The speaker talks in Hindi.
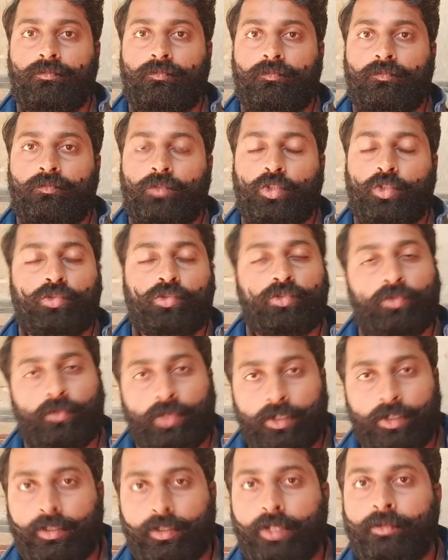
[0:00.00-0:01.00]
तो दोस्तों वन
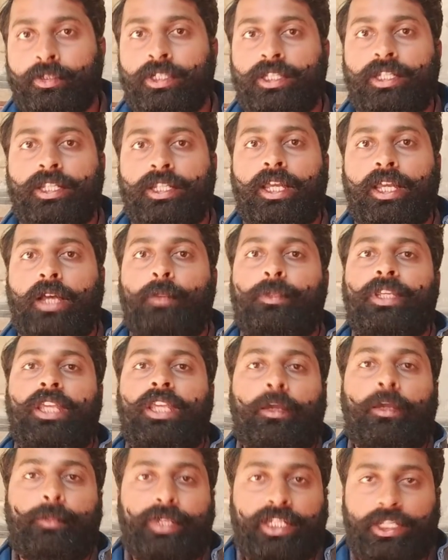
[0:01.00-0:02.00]
बाय वन करके आपके यहाँ पे
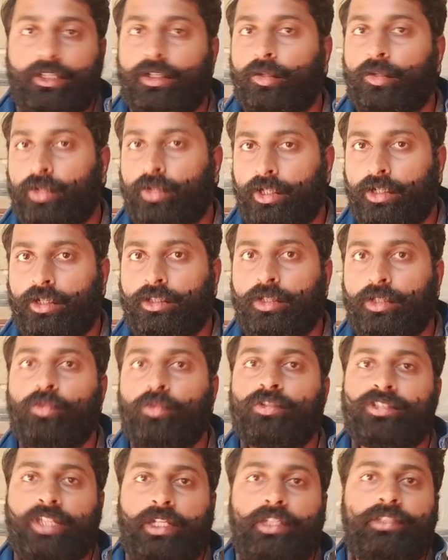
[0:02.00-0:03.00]
एक डाउट ले लेता हूँ
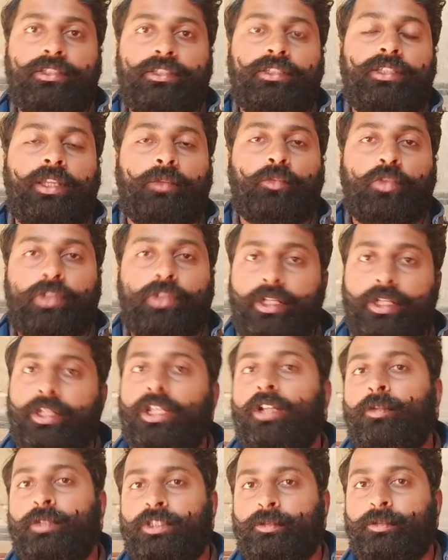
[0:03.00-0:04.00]
सारी चीज़ें आपको डिटेल में
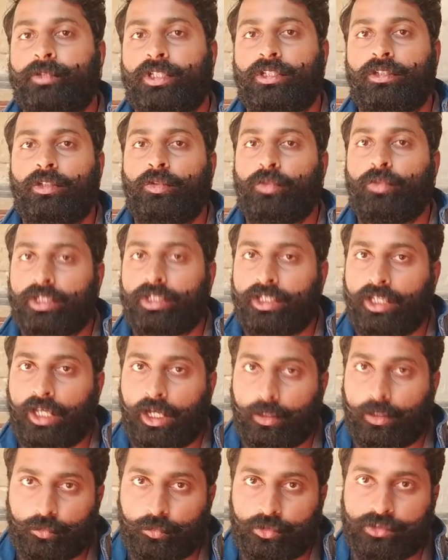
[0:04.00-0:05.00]
समझा देता हूँ ताकि
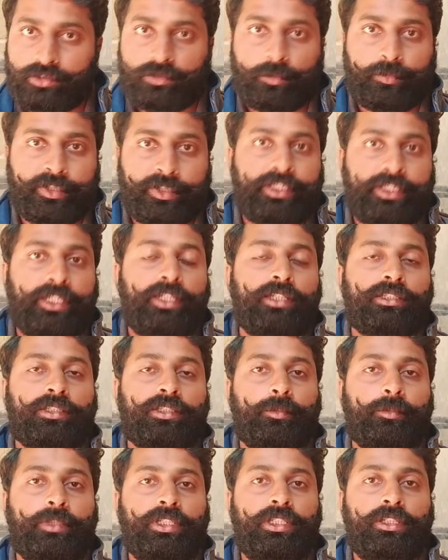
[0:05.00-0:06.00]
आपको इस भर्ती के
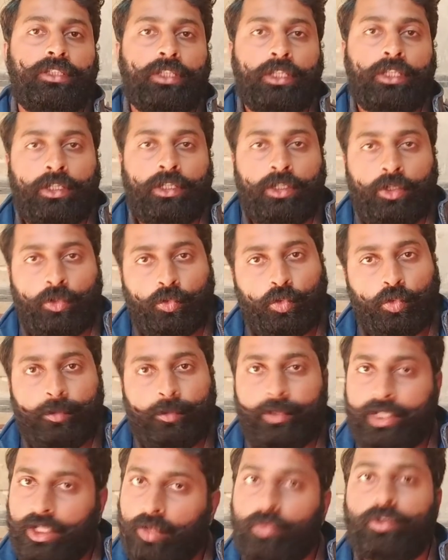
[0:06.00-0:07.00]
संबंधित कोई भी
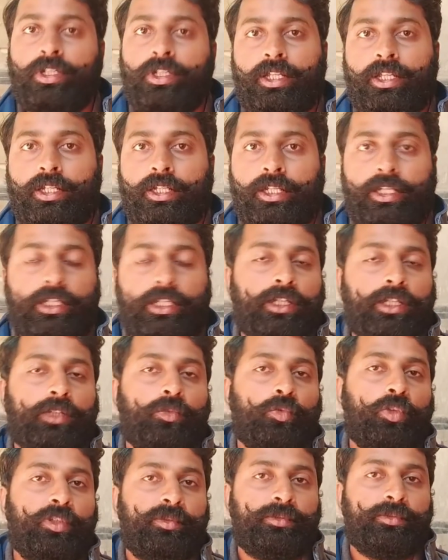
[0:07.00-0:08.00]
डाउट ना रहे है ना
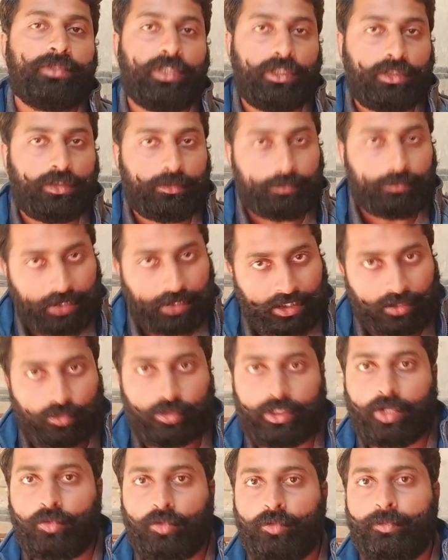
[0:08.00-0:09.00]
कोई अगर कोई
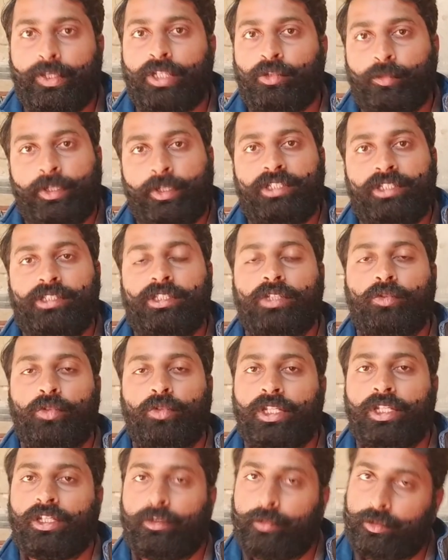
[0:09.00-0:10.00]
डाउट भी है तो बेझिझक होकर
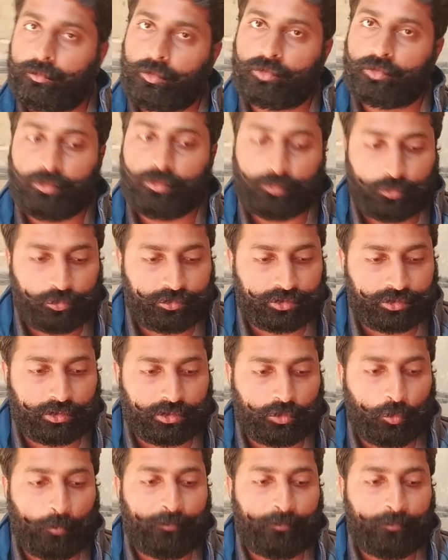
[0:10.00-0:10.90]
कमेंट बॉक्स में पूछ सकते हो